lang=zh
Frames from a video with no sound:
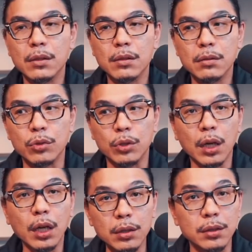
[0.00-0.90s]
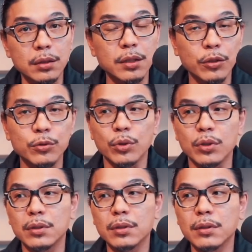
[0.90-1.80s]
觉得，哎，你这动作
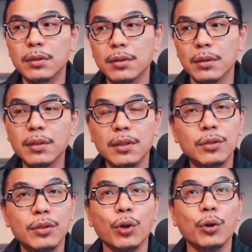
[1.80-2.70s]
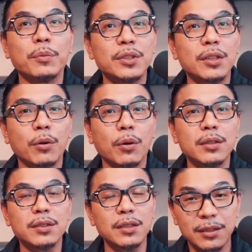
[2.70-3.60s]
对我们这个国王
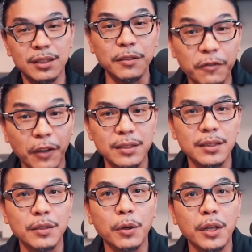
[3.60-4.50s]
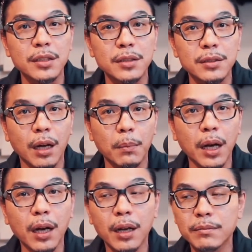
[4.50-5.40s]
是侵犯行为，你知道吗？
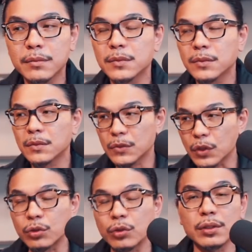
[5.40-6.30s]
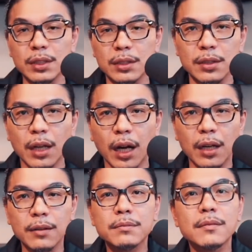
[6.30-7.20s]
要去制止他。
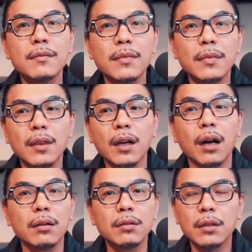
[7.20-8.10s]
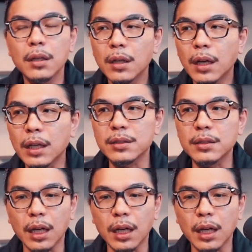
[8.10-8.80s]
好，啊，制止他，